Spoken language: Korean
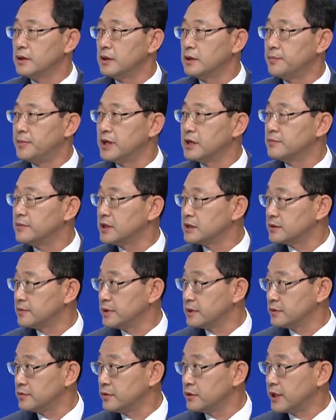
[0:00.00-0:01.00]
어, 방금
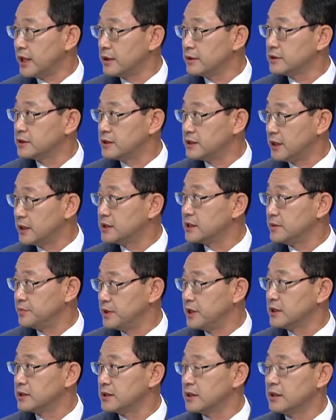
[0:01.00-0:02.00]
말씀하신 대 다른
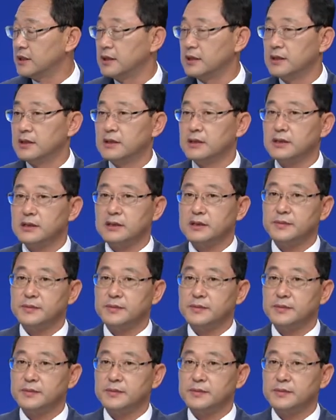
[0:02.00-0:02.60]
지자체에 비해서 네.